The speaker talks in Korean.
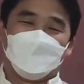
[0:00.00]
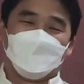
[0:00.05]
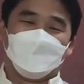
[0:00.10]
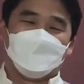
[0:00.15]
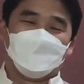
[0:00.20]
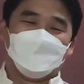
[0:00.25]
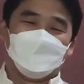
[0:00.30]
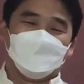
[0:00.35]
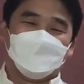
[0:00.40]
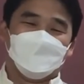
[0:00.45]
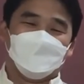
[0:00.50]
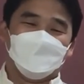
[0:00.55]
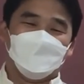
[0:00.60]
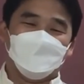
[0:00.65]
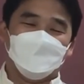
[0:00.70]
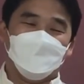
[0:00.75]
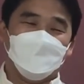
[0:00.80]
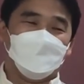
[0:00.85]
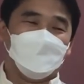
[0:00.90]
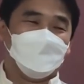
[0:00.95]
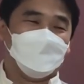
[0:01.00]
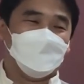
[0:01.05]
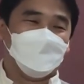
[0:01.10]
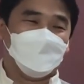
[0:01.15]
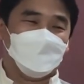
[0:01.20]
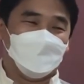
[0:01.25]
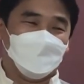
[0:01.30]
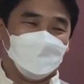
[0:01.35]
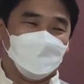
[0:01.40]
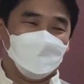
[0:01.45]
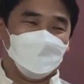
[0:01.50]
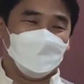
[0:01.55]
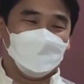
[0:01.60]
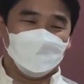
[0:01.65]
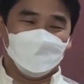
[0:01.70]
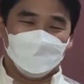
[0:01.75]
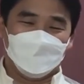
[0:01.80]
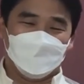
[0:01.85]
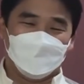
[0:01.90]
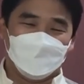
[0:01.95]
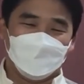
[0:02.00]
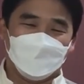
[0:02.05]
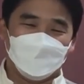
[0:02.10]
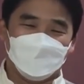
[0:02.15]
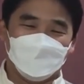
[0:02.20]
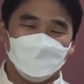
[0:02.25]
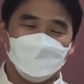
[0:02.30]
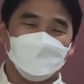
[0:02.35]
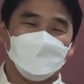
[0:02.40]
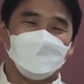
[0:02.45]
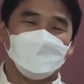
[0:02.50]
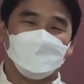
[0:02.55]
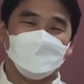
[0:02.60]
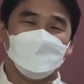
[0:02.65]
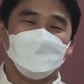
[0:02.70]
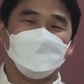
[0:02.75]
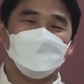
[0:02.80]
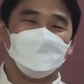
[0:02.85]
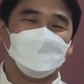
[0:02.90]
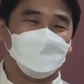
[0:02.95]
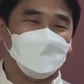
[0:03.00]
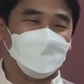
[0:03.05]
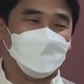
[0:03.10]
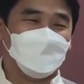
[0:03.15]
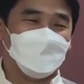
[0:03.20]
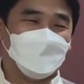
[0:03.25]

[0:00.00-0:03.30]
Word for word: 그 슈퍼마켓 아주머니랑 친했는데